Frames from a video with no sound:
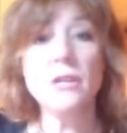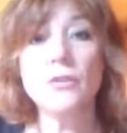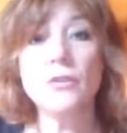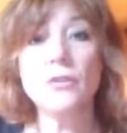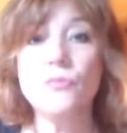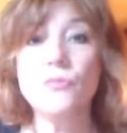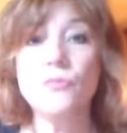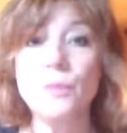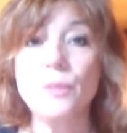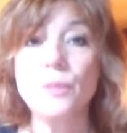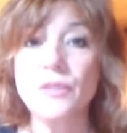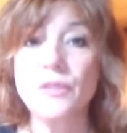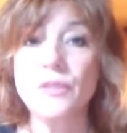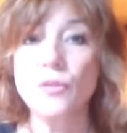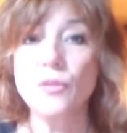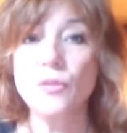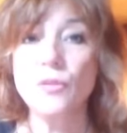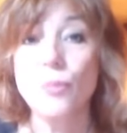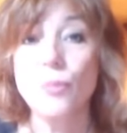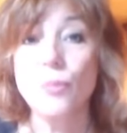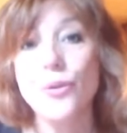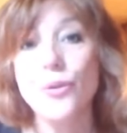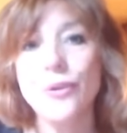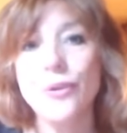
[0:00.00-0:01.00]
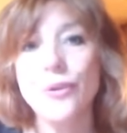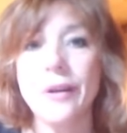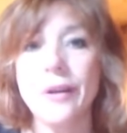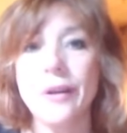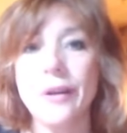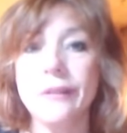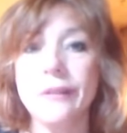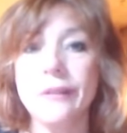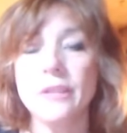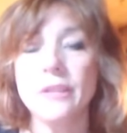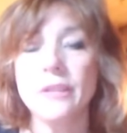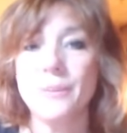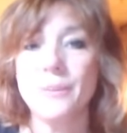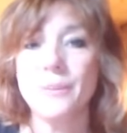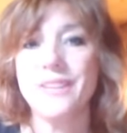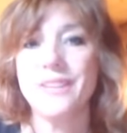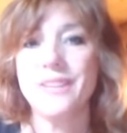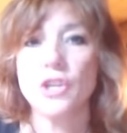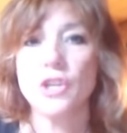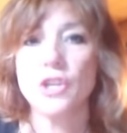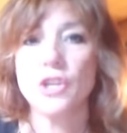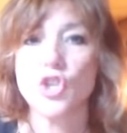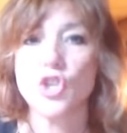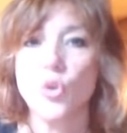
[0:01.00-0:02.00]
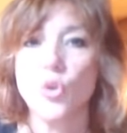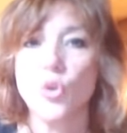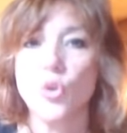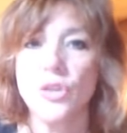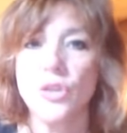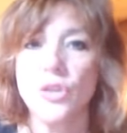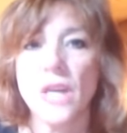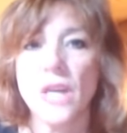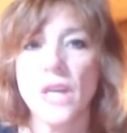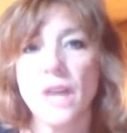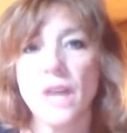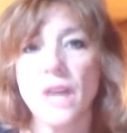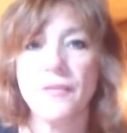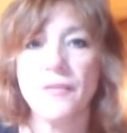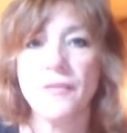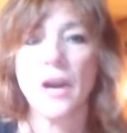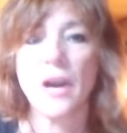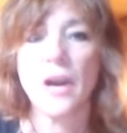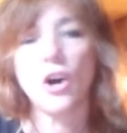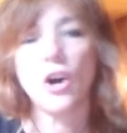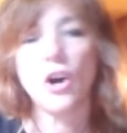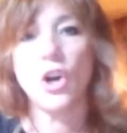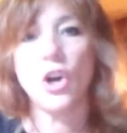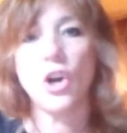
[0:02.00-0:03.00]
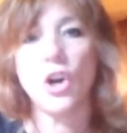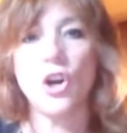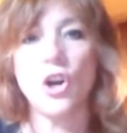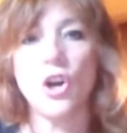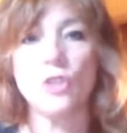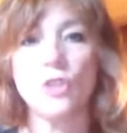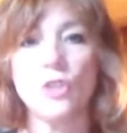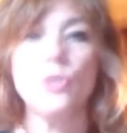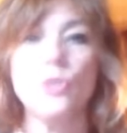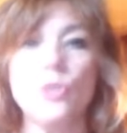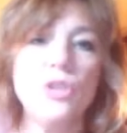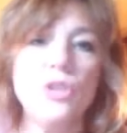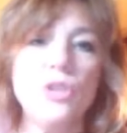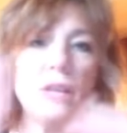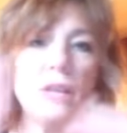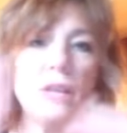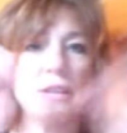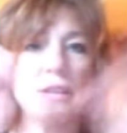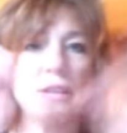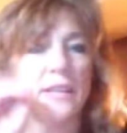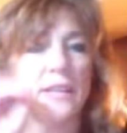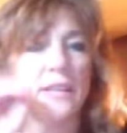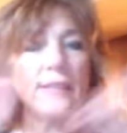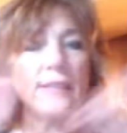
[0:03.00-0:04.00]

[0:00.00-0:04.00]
vous postez le brouillon, alors que vous avez passé la journée à faire un truc avec des